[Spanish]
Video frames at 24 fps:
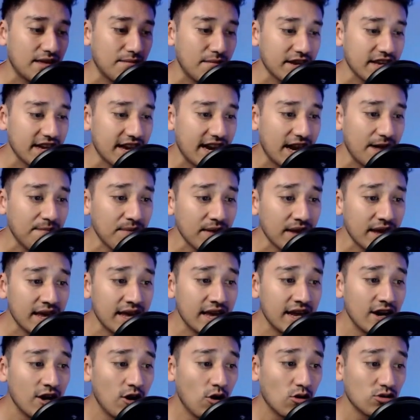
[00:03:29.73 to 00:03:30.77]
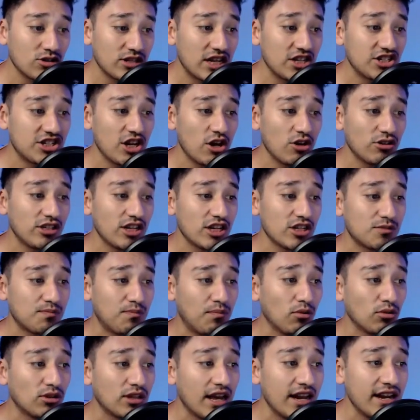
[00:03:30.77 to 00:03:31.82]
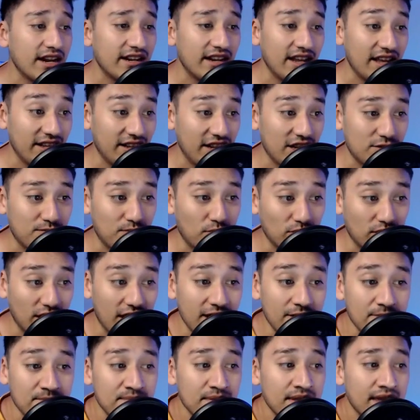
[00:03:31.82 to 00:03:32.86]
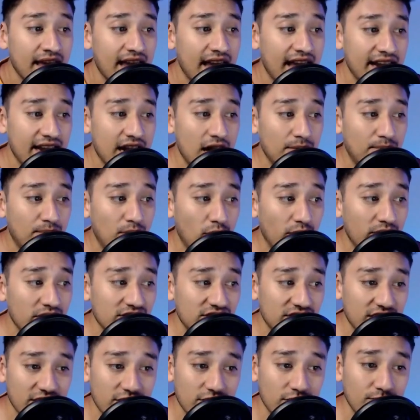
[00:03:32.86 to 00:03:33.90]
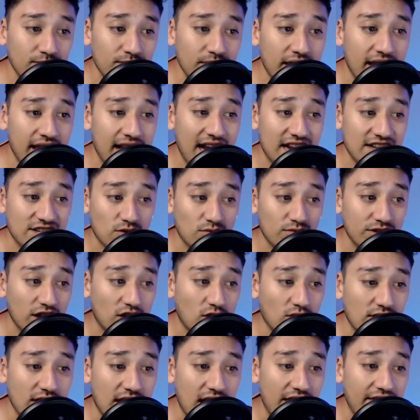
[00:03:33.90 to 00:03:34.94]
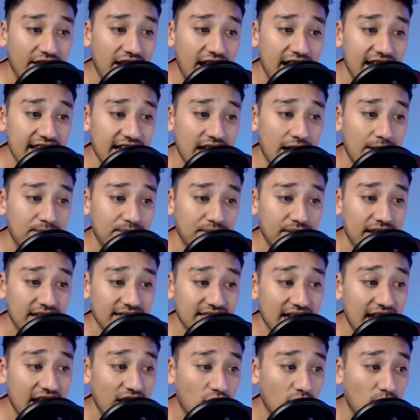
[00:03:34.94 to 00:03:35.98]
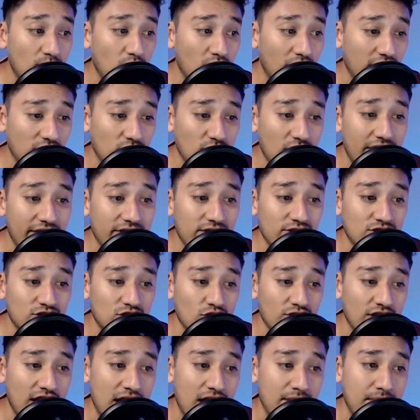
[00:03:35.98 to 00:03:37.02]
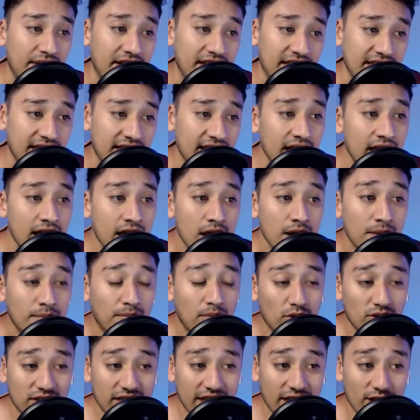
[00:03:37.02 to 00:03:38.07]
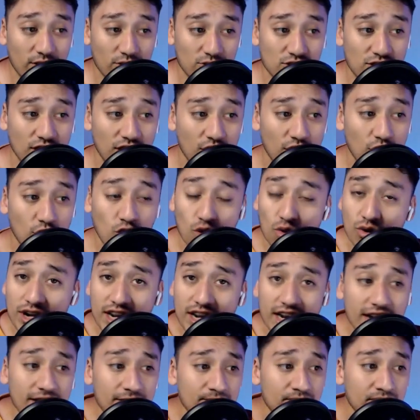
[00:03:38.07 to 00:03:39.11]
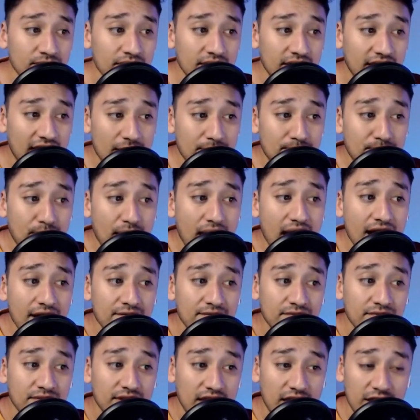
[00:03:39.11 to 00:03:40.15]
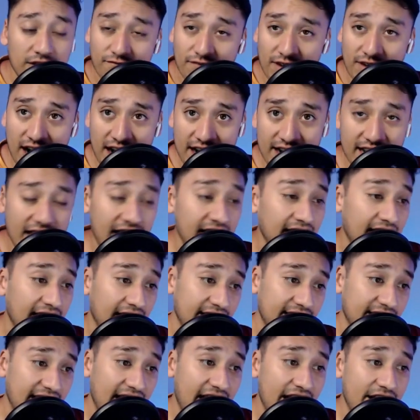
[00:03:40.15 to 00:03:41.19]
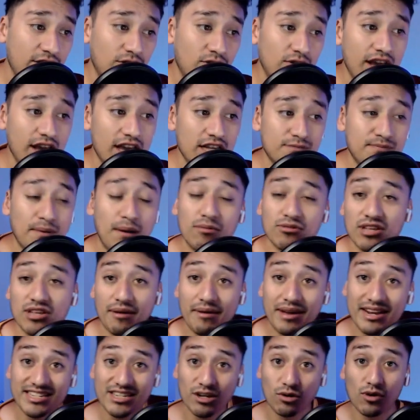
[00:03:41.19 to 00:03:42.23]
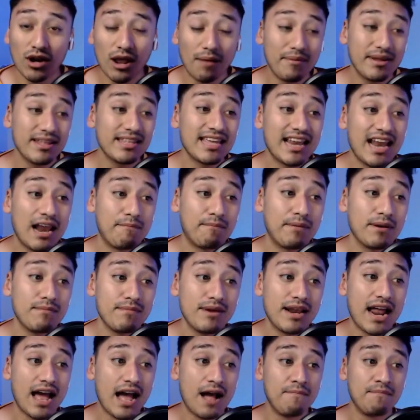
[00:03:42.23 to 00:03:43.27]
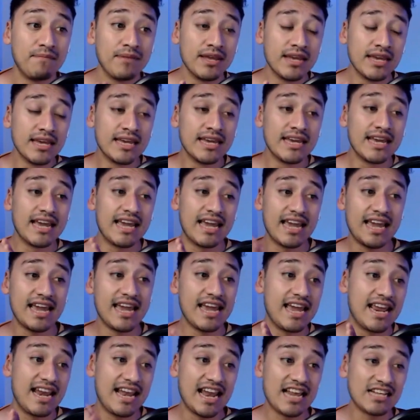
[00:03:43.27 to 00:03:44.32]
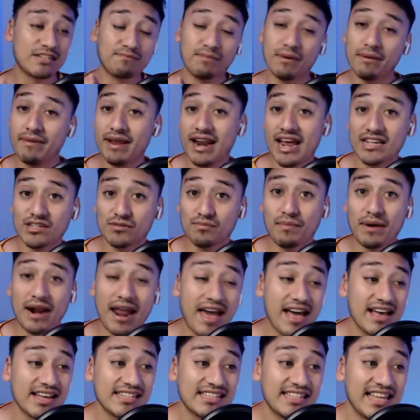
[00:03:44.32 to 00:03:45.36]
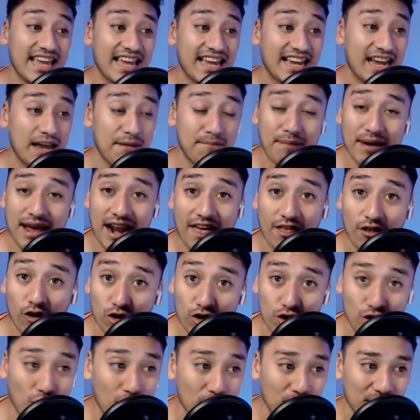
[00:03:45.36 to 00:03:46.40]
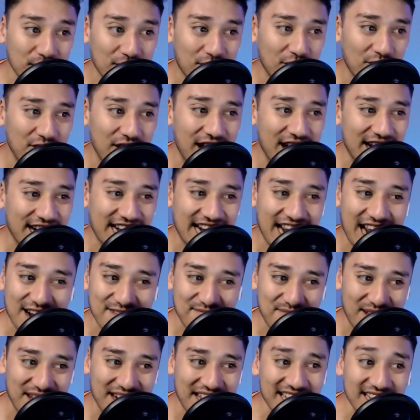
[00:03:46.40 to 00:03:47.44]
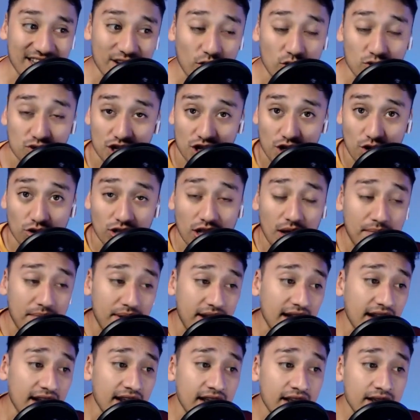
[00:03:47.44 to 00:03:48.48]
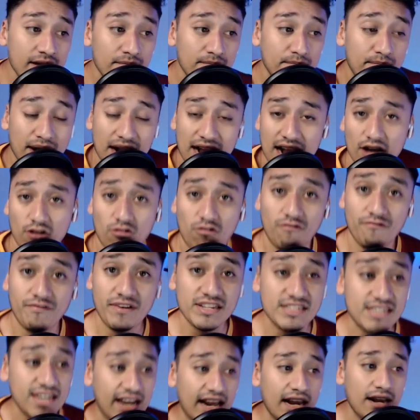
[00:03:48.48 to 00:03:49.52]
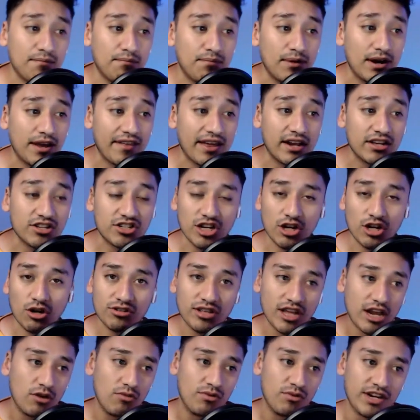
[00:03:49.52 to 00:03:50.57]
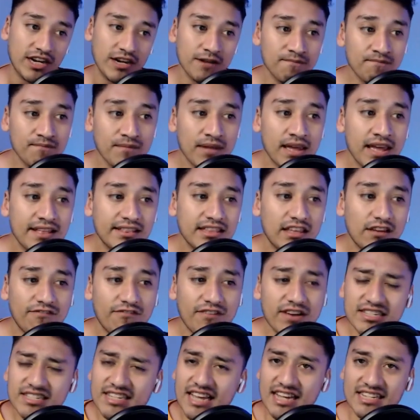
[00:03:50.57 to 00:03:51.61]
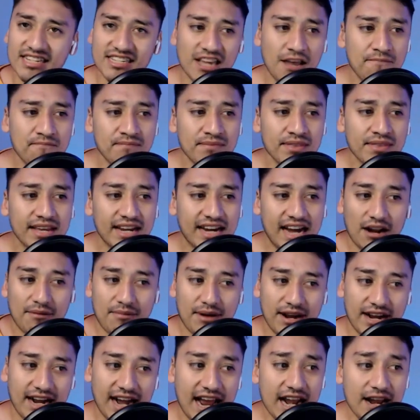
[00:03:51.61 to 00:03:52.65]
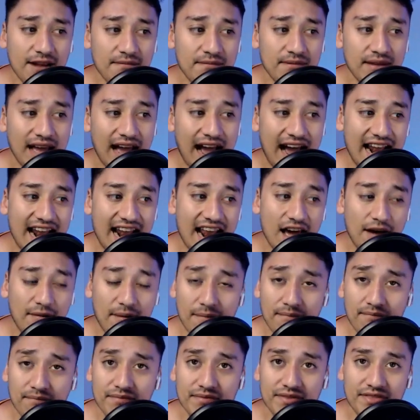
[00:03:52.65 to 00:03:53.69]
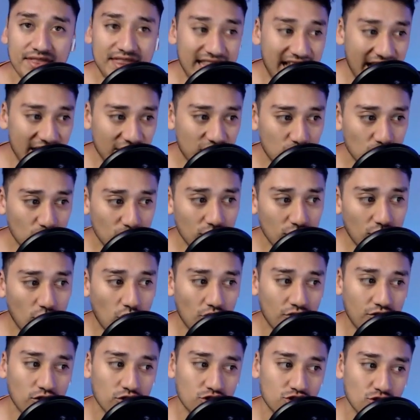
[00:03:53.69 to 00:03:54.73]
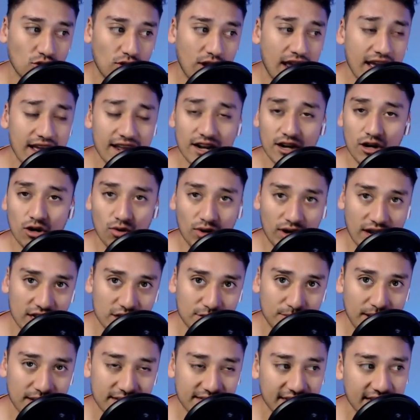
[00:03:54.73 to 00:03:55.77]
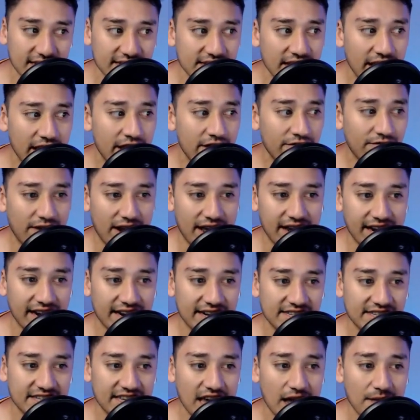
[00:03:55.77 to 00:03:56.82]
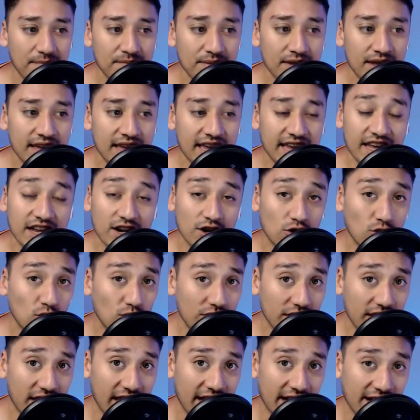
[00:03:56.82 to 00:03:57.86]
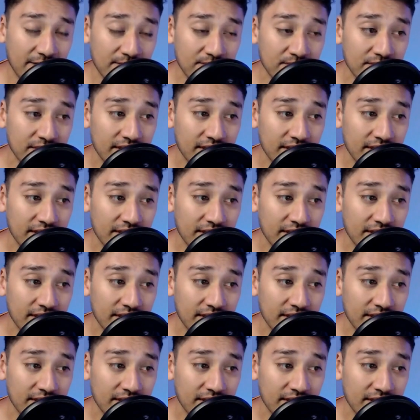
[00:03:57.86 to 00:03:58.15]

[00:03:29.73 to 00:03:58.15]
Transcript: mañana, los danchilotti disputan, disputan en el Power Stadium en la segunda jornada de la liga. Esta es la convocatoria de nuestro Real Madrid. Porteros, Lunin, Kepa y Fran, el canterano. Es, vamos a ver seguramente la primera, eh, las primeras paradas de qué paradón, ¿no? Con el Real Madrid, o si no también ver la confianza que le puede dar Ancelotti a Lunin. Defensas, Carvajal, Alaba, Nacho, Odriozola, Lucas Vázquez, Fran García y Rudiger.